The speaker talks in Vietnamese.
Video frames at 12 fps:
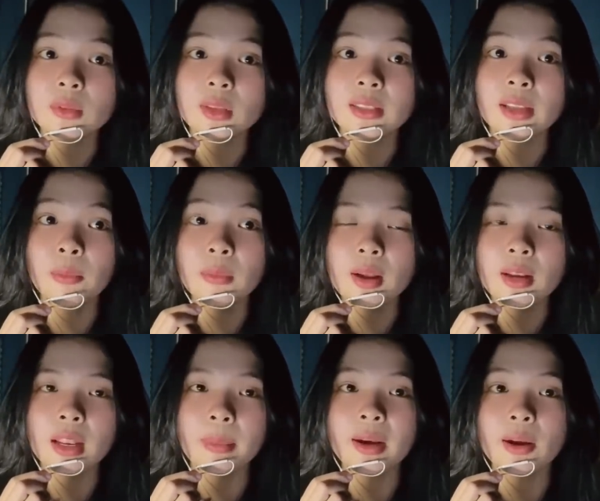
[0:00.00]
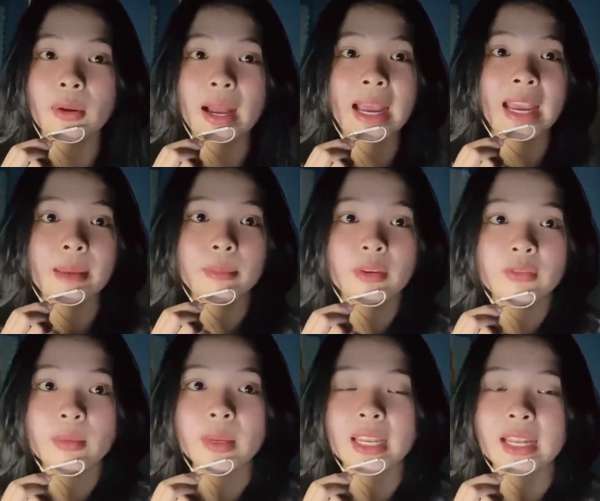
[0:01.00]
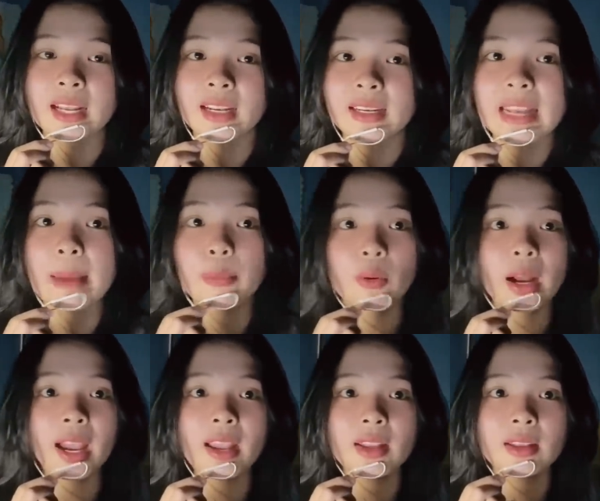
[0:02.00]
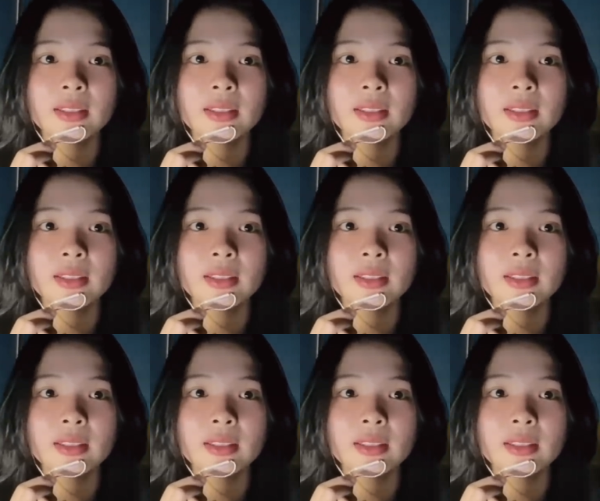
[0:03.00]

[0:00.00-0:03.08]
chân chống lên là bắt đầu ai bên phía bên này nè đạp một cái